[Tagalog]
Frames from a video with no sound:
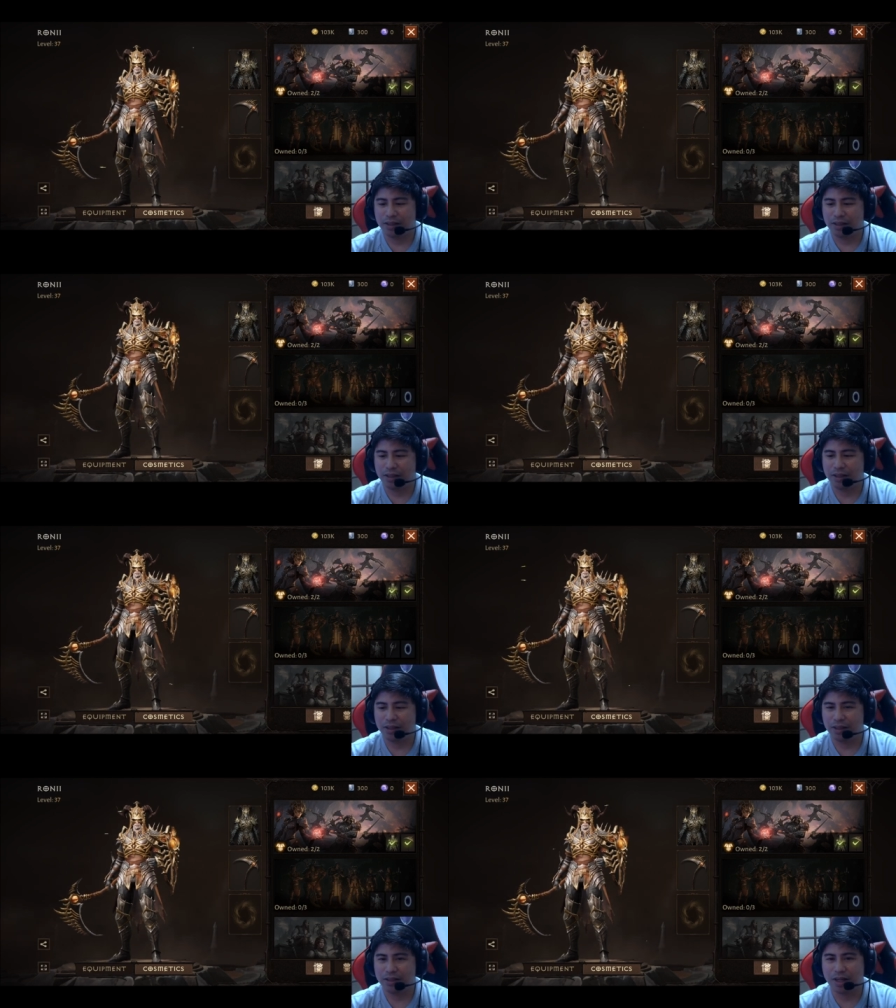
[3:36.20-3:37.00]
ni
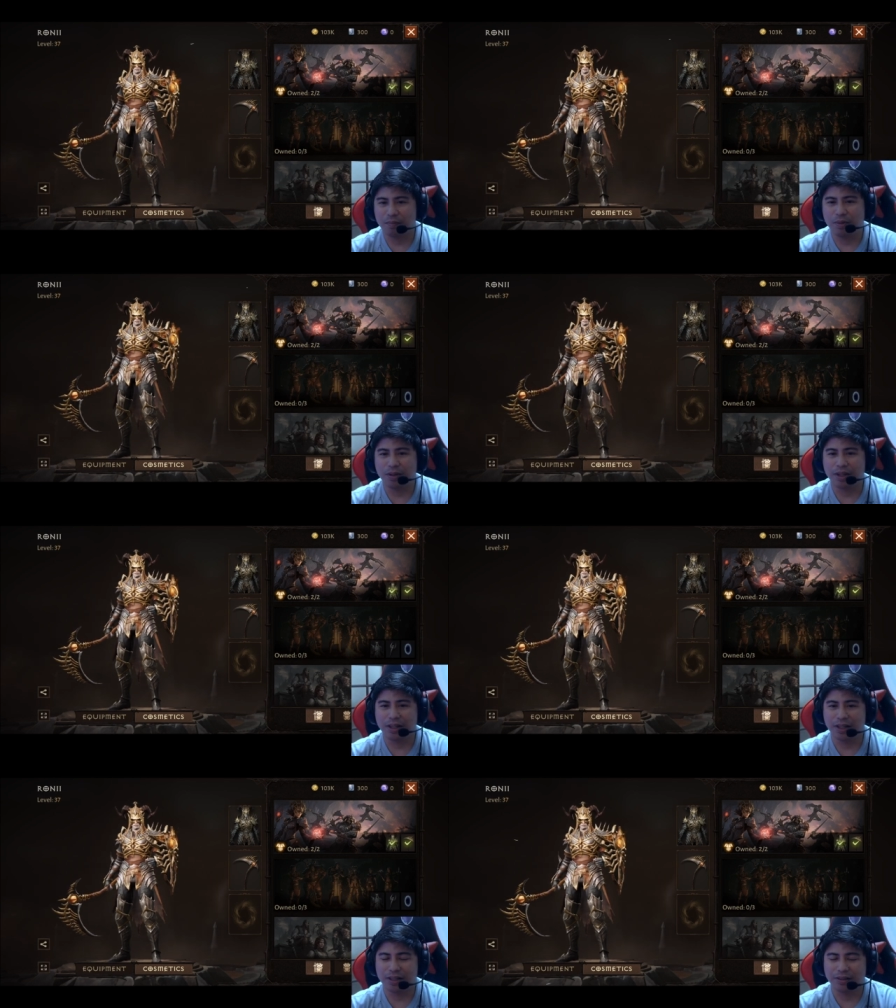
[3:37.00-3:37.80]
Diablo eh
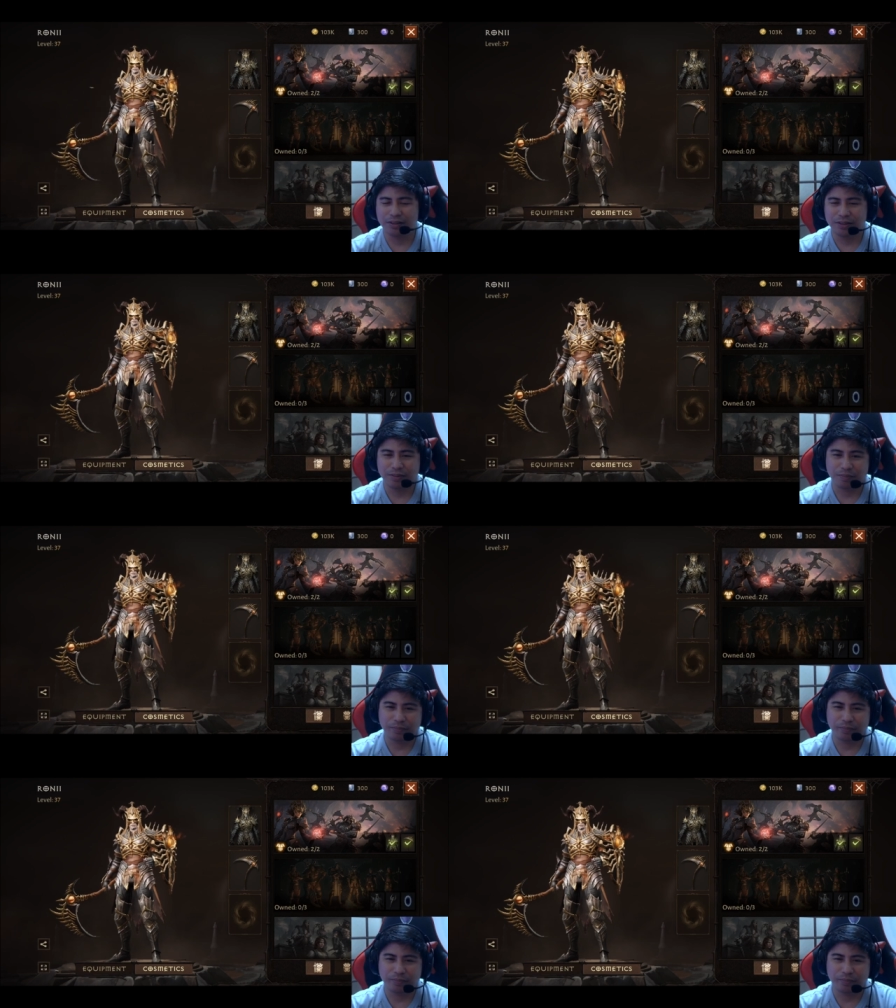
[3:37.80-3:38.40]
ni ano